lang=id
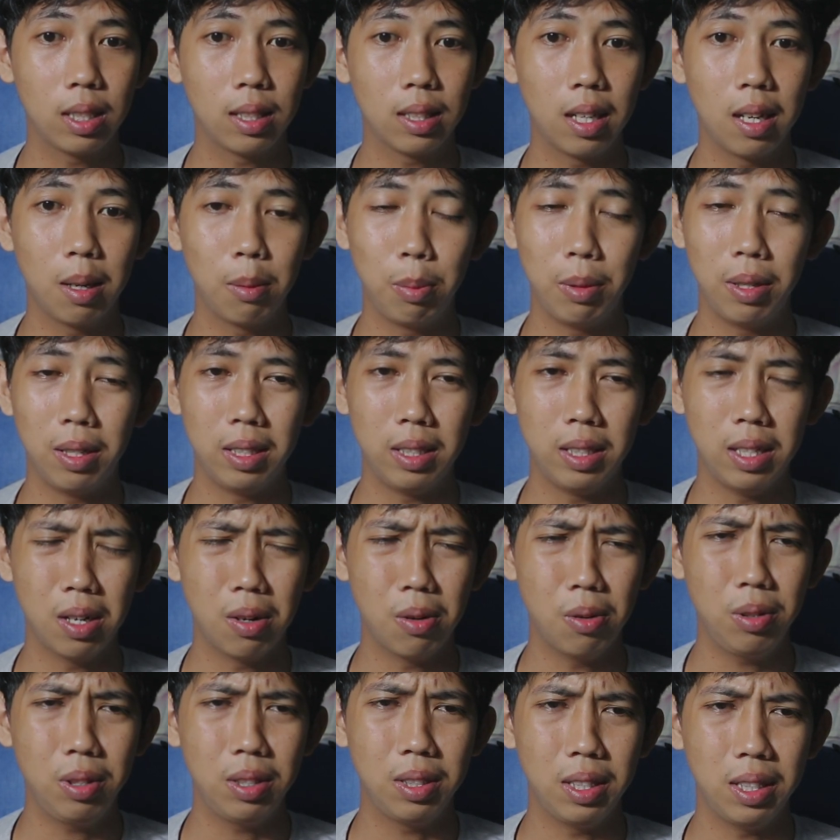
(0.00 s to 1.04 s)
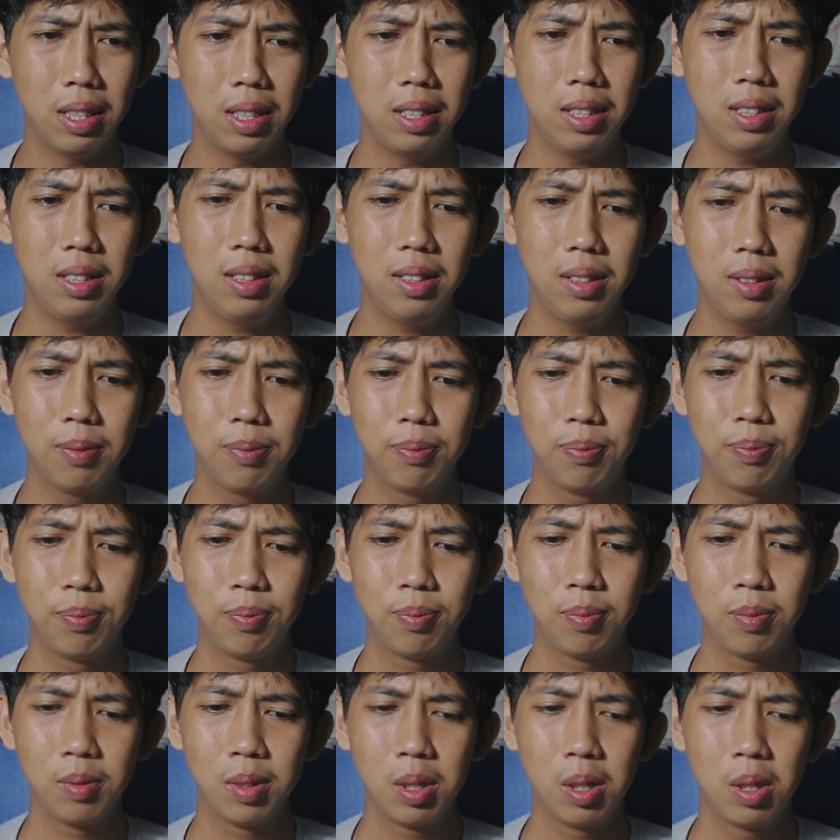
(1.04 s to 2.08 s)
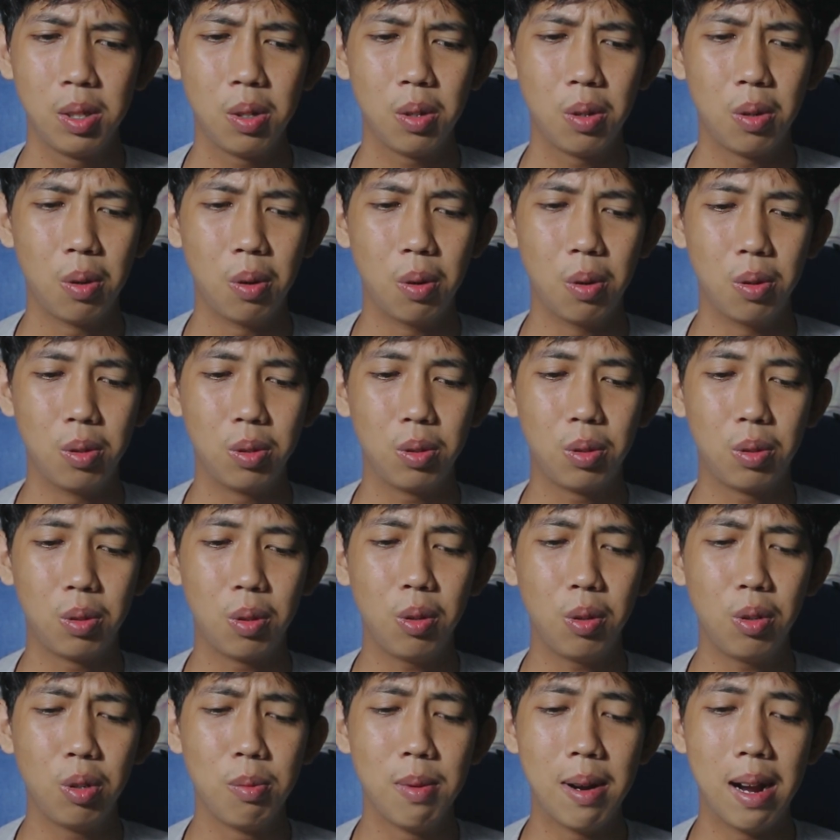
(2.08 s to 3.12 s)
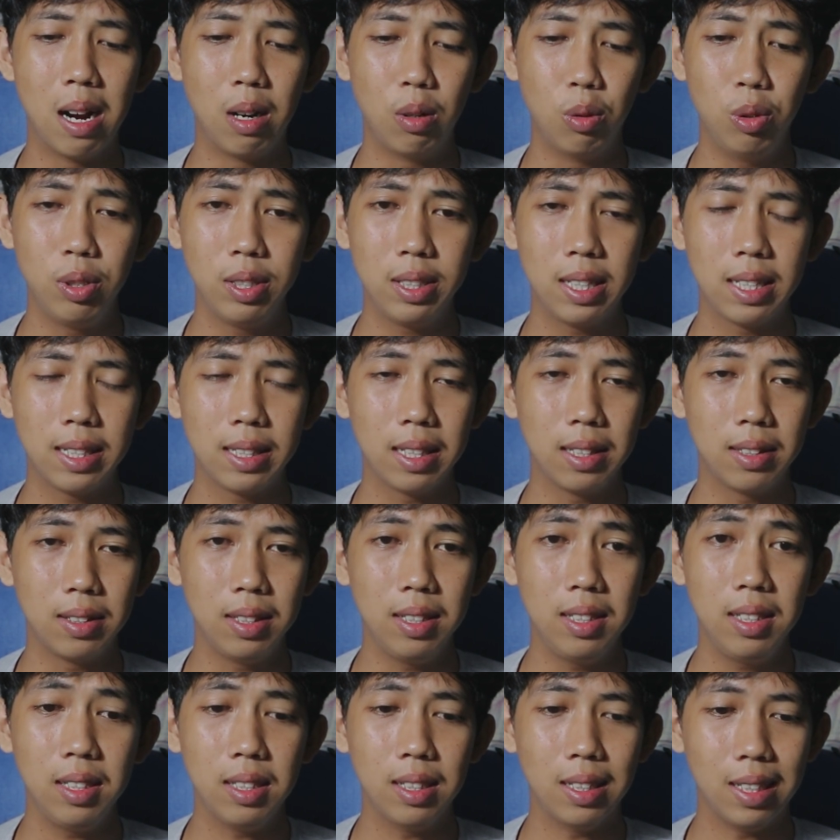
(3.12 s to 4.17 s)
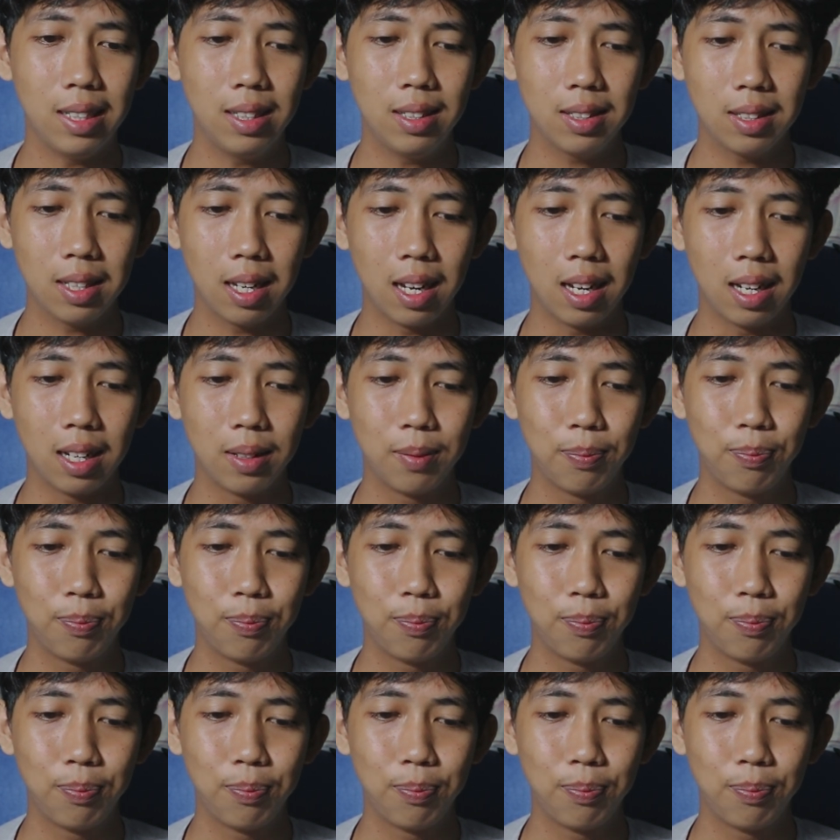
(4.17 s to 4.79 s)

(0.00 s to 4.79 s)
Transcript: kata Amelia. Oke. Okay. Oh, kok kebangun kata si Risa.